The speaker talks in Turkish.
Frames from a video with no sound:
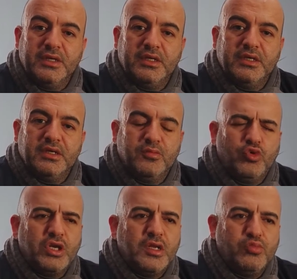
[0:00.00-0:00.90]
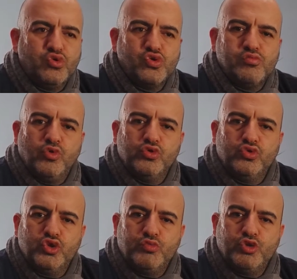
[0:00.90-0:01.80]
e, morali bozuk, modu
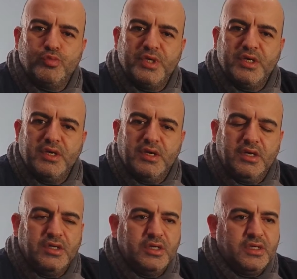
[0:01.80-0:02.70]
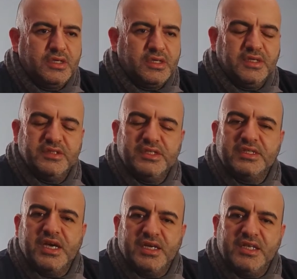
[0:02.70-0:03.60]
düşmüş bir e, kadın
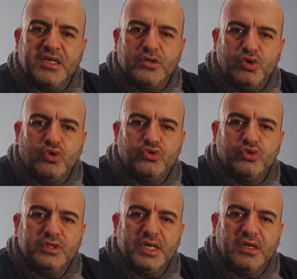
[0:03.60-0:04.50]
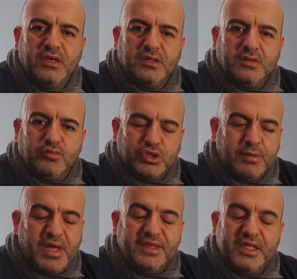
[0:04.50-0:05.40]
ya da erkek gördüğünde e,
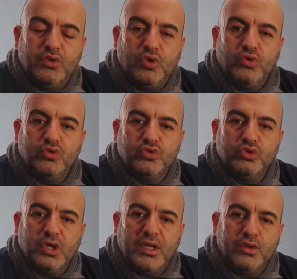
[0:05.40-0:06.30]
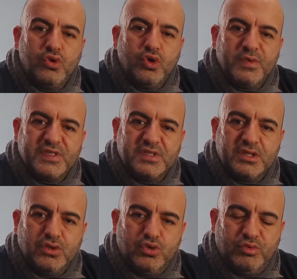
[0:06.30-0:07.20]
burada bende ne olduğunu anlıyor
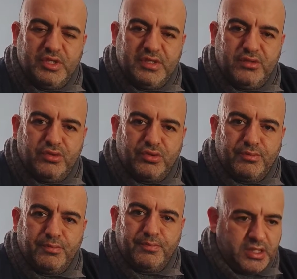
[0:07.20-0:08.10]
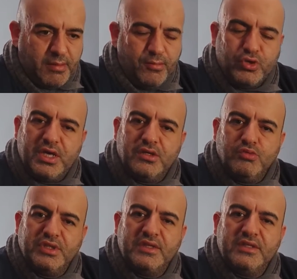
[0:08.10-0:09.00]
olmasını ümit ediyorum. Tamam okey
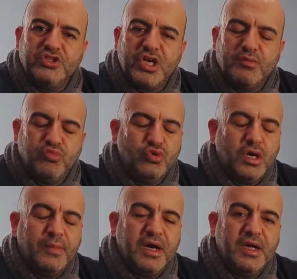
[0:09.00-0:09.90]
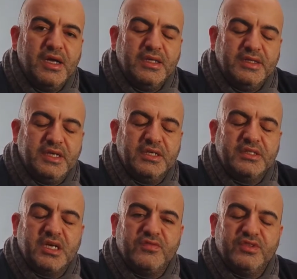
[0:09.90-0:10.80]
ümit ettiğin şey bu ama diğer
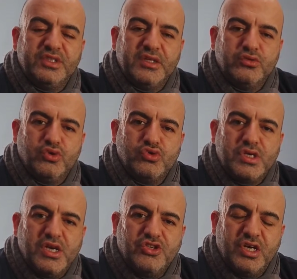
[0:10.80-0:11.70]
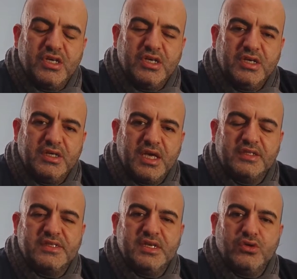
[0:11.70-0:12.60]
tarafından gözüken şey
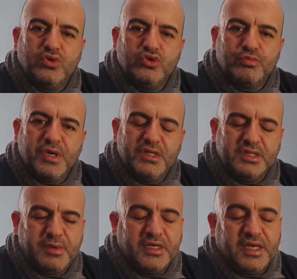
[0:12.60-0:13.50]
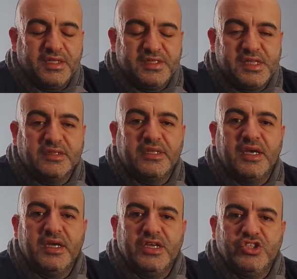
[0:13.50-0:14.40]
kendisiyle konuşmayan ya da belki kendisini
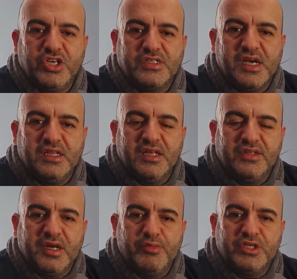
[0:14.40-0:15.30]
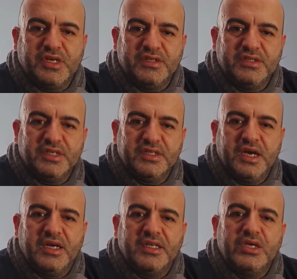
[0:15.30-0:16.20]
hatta cezalandıran bir kadın ya da
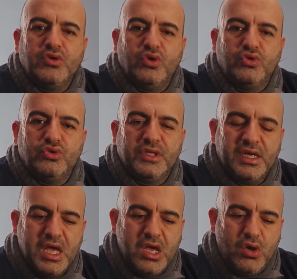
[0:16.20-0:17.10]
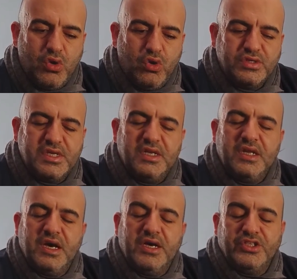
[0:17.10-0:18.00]
erkek gördüğünde o
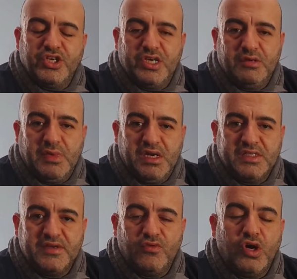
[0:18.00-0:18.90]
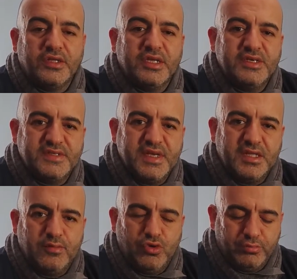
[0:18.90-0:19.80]
seninle aynı şeyi maalesef o anda
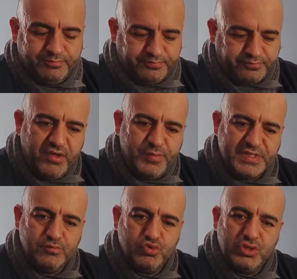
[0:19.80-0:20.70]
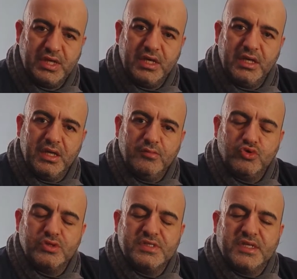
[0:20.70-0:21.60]
hissetmiyor. Ve bizim burada
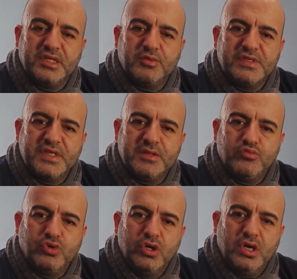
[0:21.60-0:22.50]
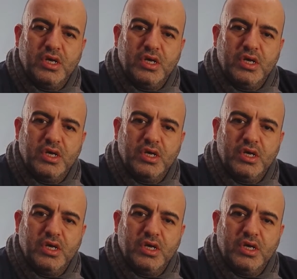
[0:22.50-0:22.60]
bugün size anlatmak istediğim bu